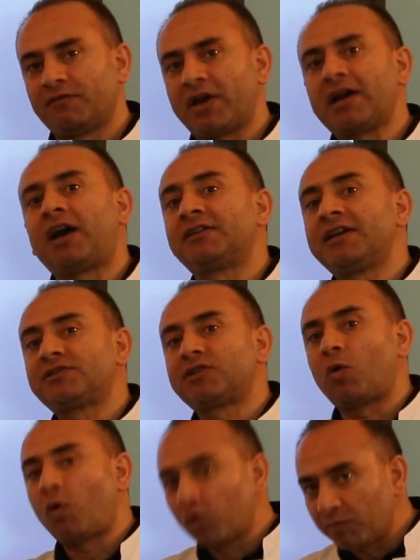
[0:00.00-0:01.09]
veya anayasa
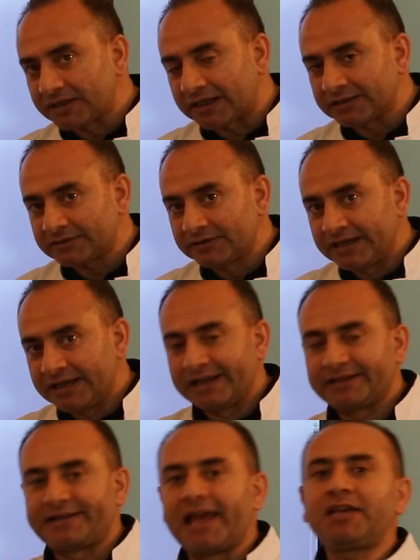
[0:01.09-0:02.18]
olmadan
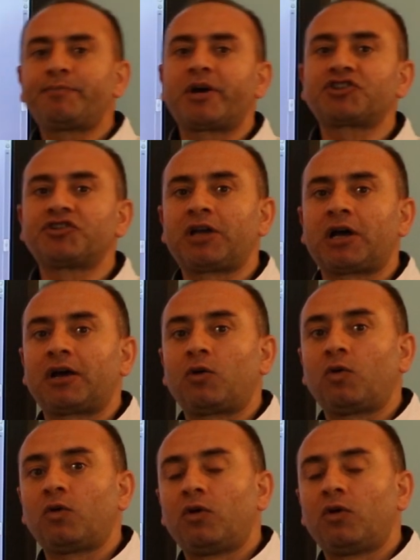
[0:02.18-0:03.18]
tek başına